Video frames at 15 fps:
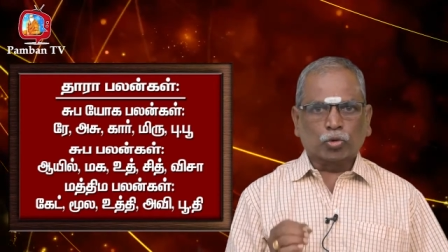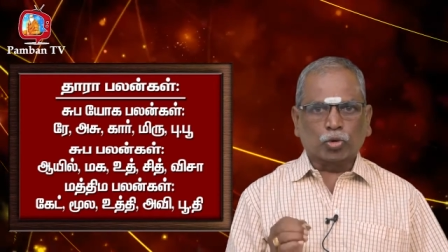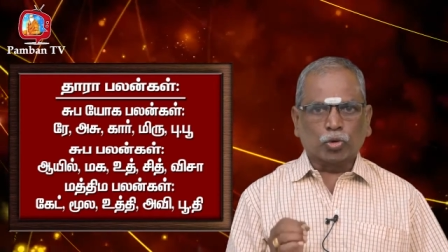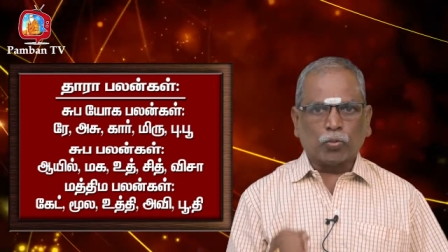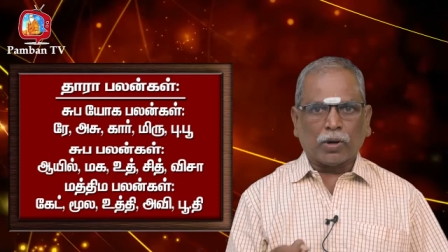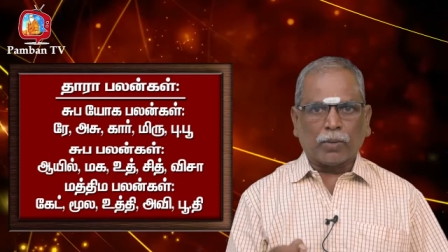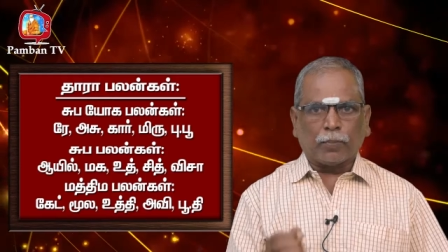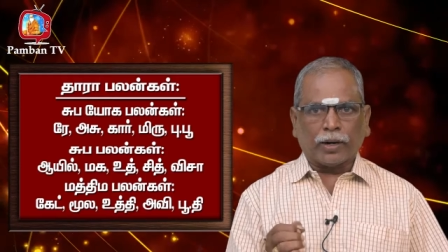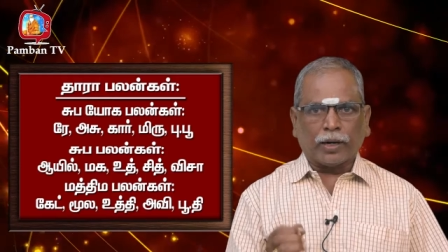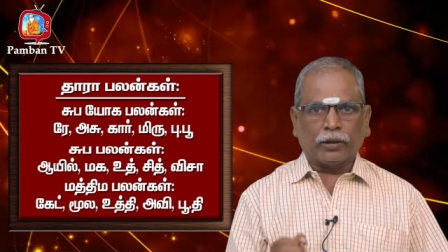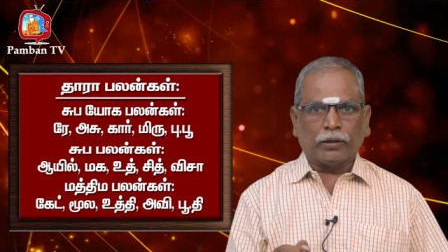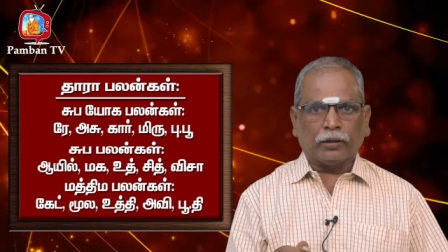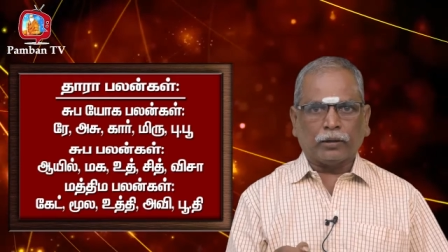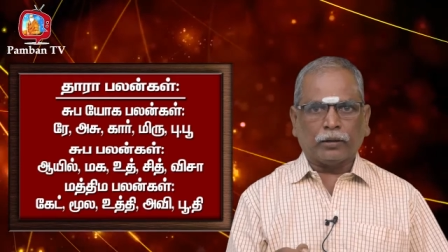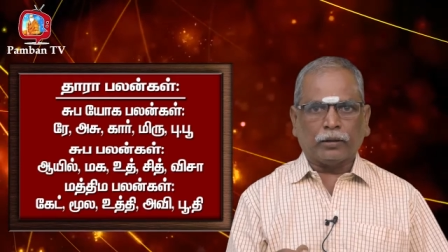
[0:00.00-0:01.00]
சுப
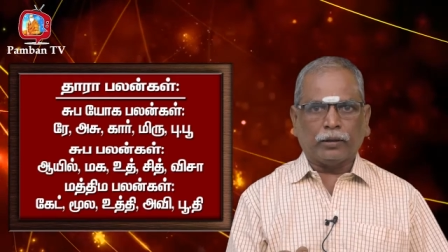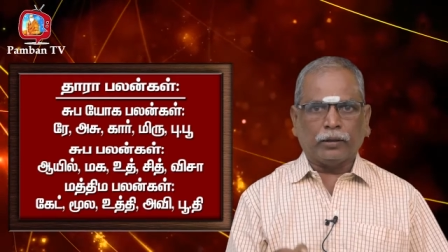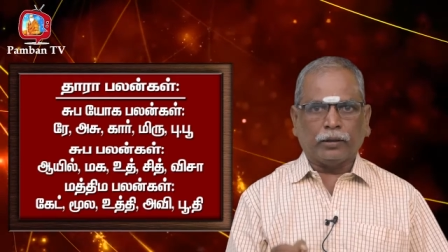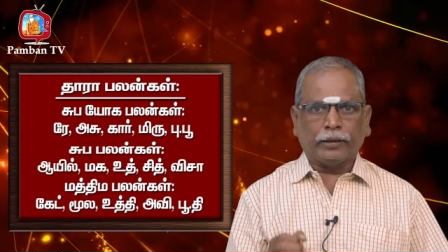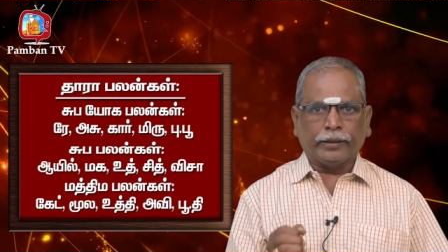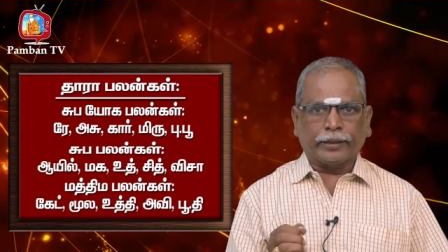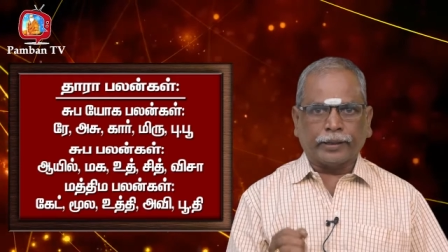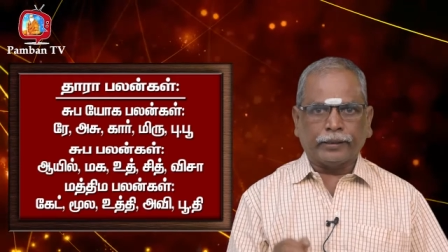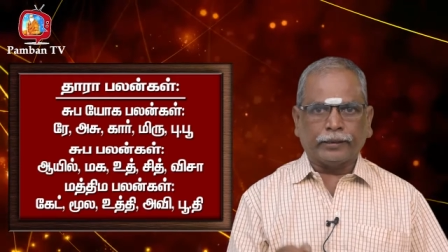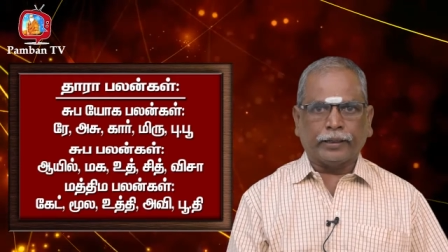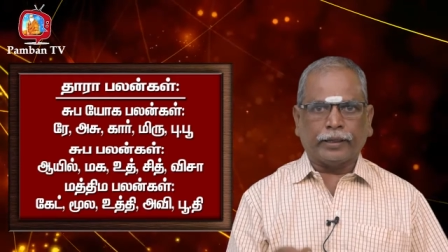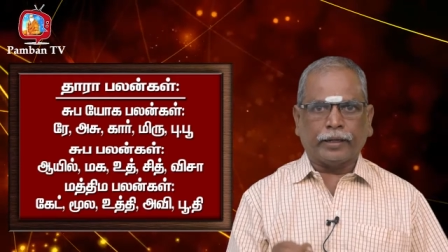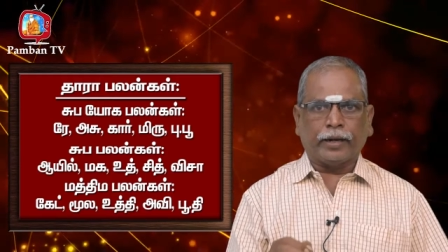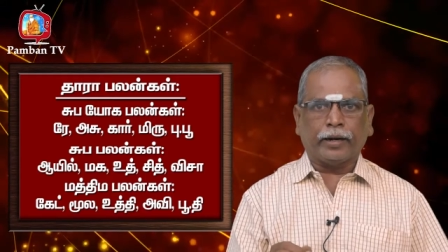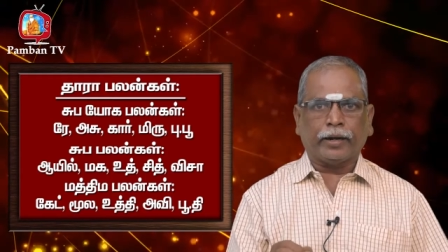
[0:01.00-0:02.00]
பலன் நிறைந்த
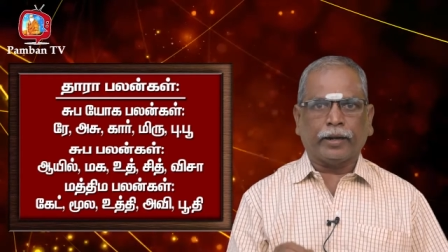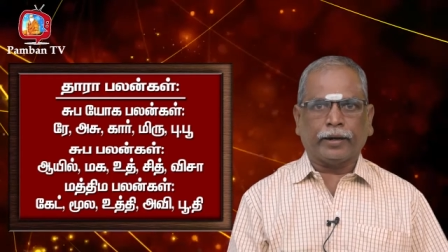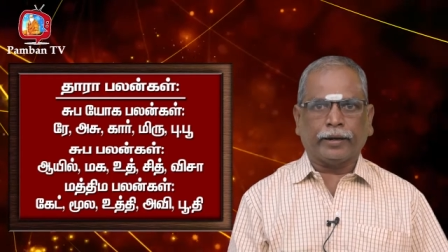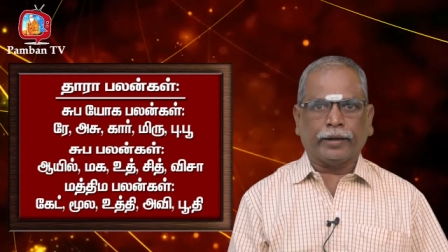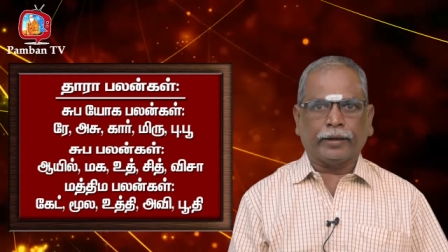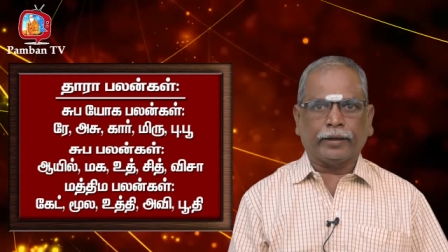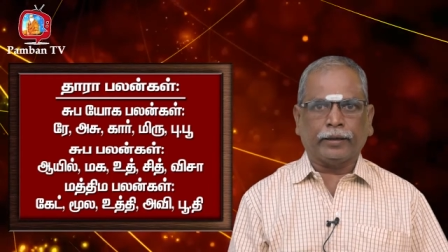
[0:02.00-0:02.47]
நாளான